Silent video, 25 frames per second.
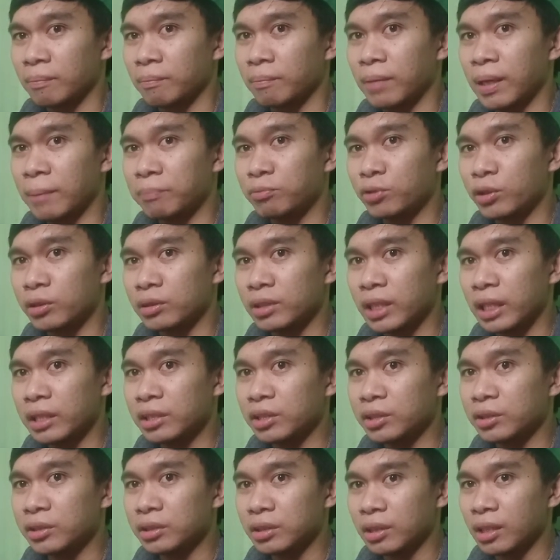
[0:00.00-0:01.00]
after
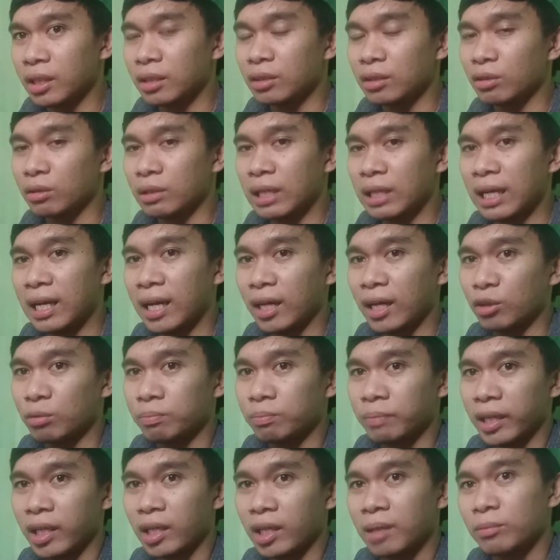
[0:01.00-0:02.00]
10 years, ganto lalaki
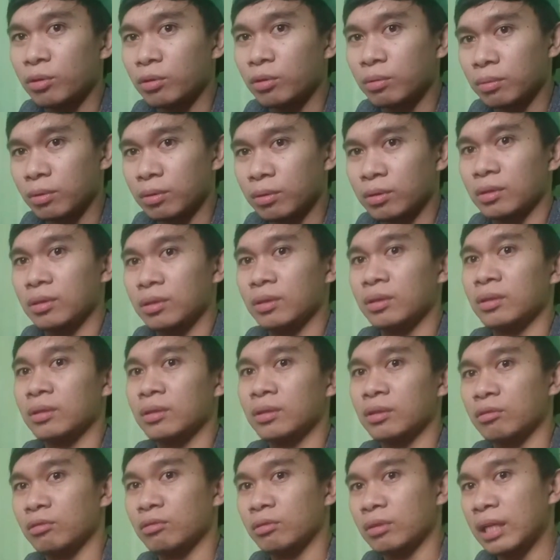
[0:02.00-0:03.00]
yung pera mo.
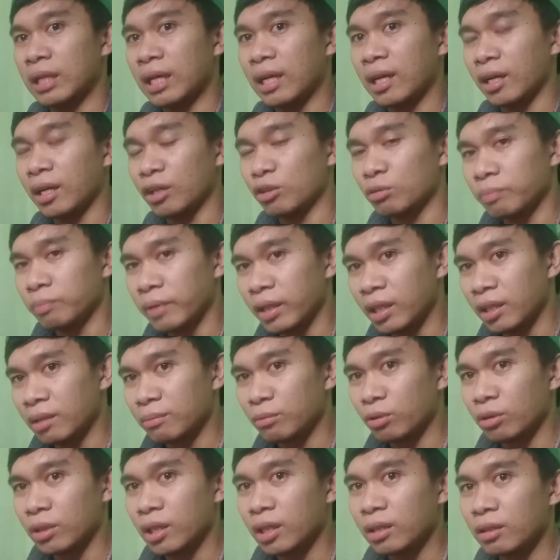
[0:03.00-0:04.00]
Lalaki yung pera
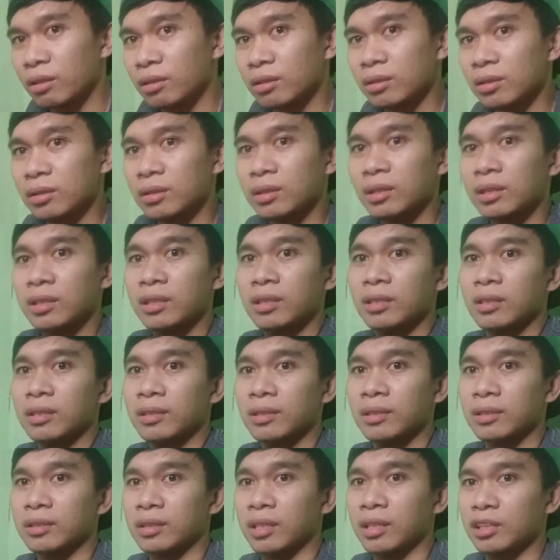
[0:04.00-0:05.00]
mo, ganon.
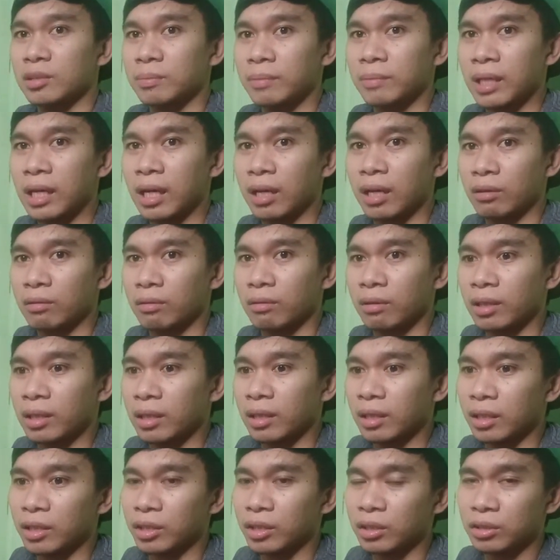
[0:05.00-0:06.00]
Tapos magkakaroon ka
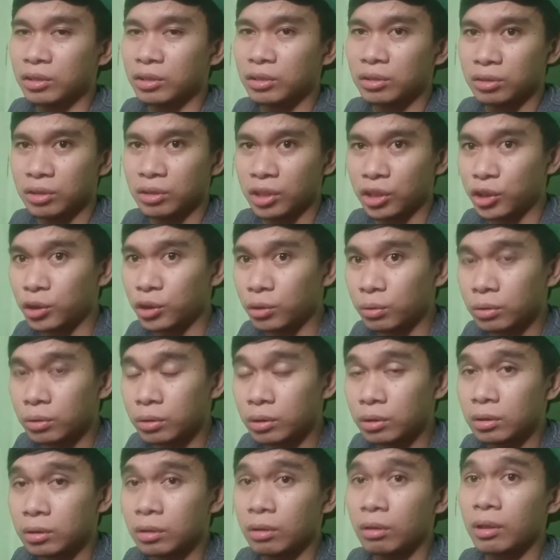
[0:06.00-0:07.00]
ng secured.
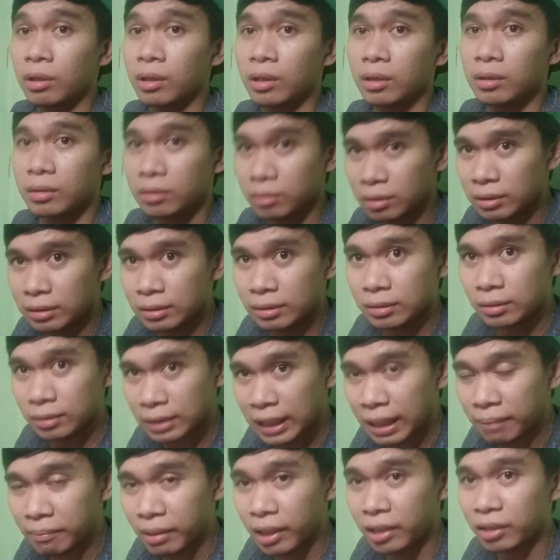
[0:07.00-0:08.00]
So,
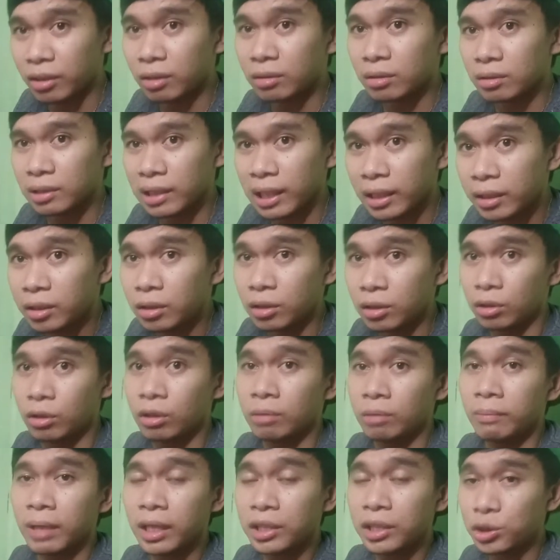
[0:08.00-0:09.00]
tama yon Legit
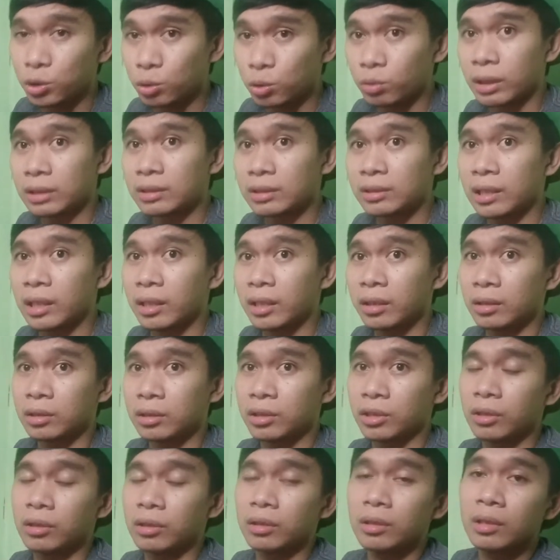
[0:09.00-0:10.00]
yun. Mga insurance, legit
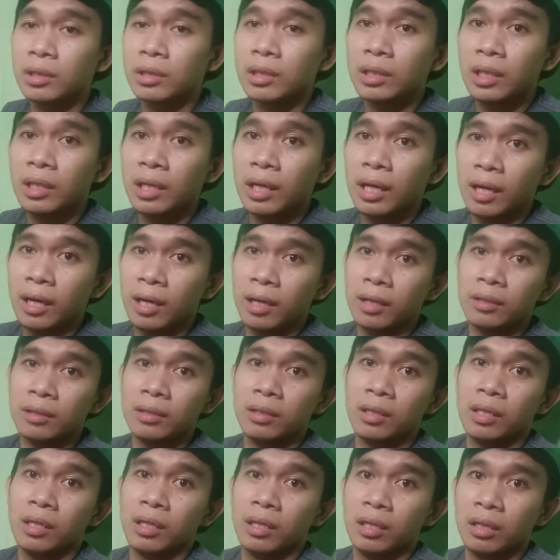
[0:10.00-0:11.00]
yun.
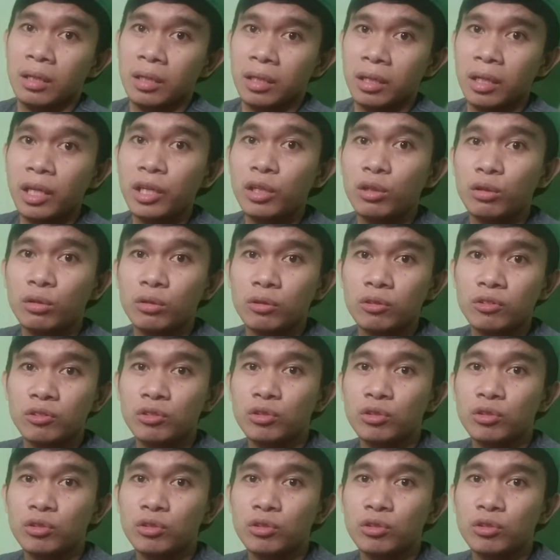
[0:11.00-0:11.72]
Ngayon,